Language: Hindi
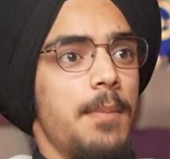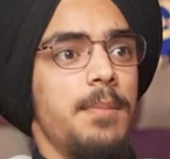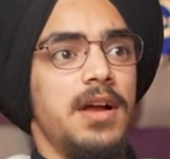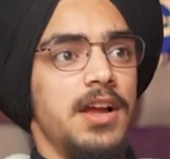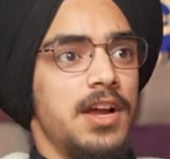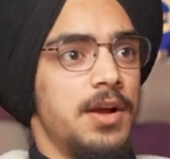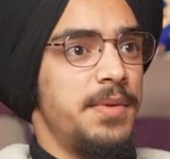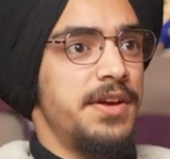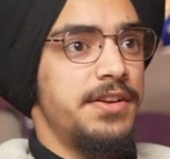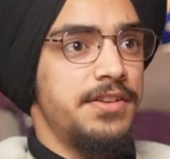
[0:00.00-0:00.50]

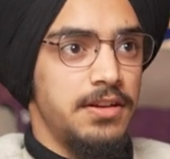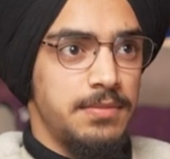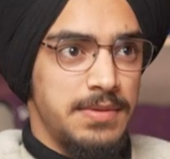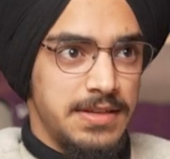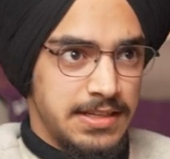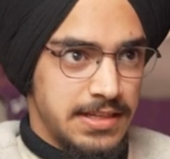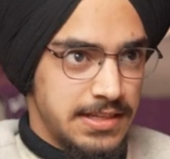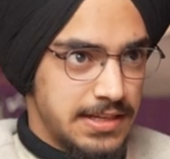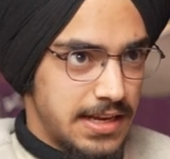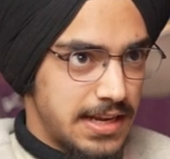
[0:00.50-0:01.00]
आपका कमर्शियल
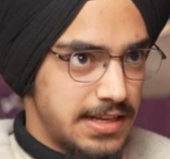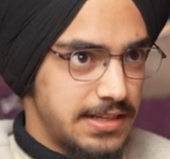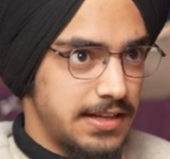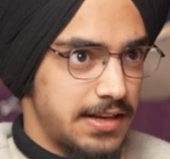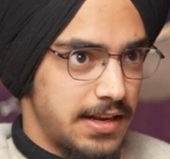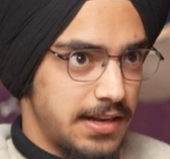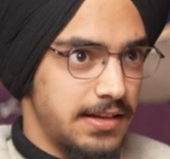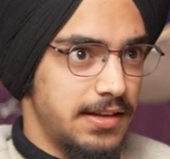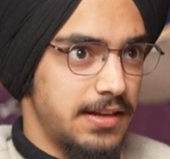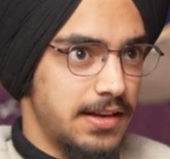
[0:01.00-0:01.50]
बिजनेस कैसे
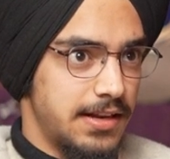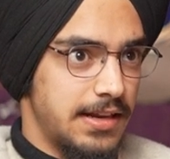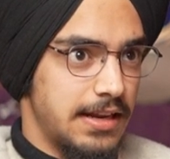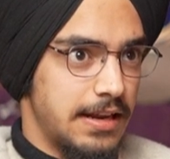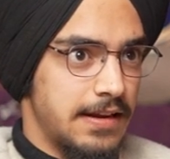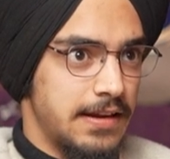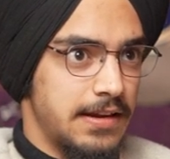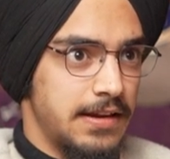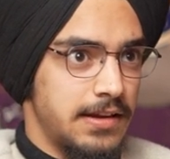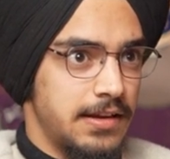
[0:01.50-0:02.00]
रन करता है